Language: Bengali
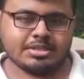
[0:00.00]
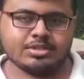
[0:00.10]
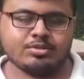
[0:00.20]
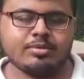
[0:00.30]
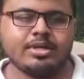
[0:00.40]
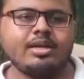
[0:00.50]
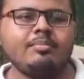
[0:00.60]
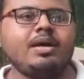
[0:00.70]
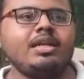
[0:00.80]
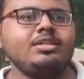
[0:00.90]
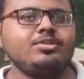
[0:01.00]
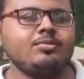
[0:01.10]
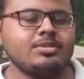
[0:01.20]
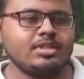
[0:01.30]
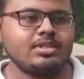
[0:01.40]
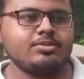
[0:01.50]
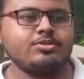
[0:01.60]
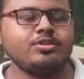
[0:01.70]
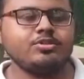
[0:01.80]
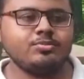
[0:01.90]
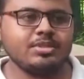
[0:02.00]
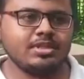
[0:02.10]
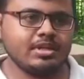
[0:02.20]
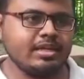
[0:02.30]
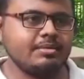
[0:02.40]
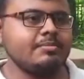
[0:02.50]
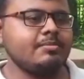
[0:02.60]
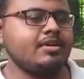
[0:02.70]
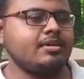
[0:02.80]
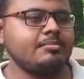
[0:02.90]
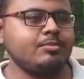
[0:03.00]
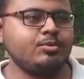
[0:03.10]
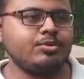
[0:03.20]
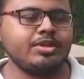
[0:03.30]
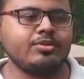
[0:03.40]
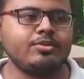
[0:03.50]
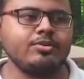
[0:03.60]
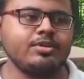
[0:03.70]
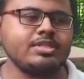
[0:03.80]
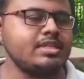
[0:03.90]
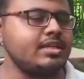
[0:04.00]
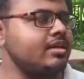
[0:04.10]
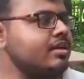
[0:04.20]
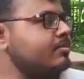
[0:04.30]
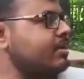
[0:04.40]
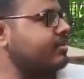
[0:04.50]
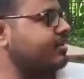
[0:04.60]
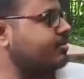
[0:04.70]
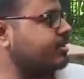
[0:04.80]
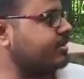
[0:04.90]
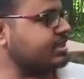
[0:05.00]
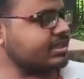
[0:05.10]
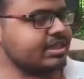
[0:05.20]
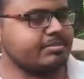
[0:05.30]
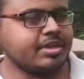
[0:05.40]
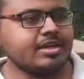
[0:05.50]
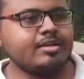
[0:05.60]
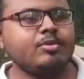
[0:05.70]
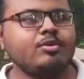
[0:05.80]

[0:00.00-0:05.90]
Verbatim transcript: সেই সময়কার পানির সমস্যা নিরসনে জমিদার এই পুকুরটি খনন করেছিলেন প্লাস আমার বাসার সামনে একটা